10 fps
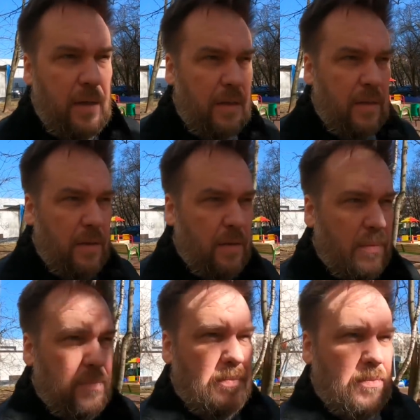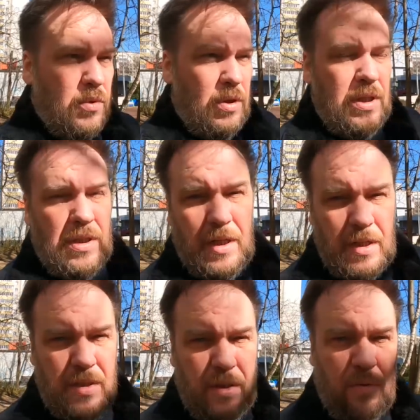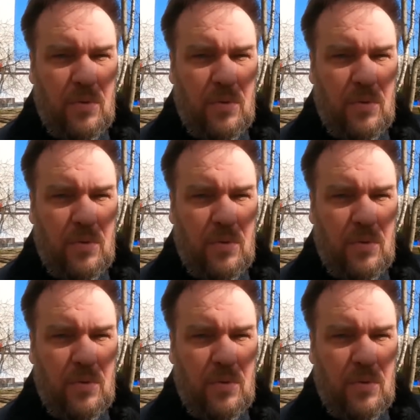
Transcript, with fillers: Она более интересная,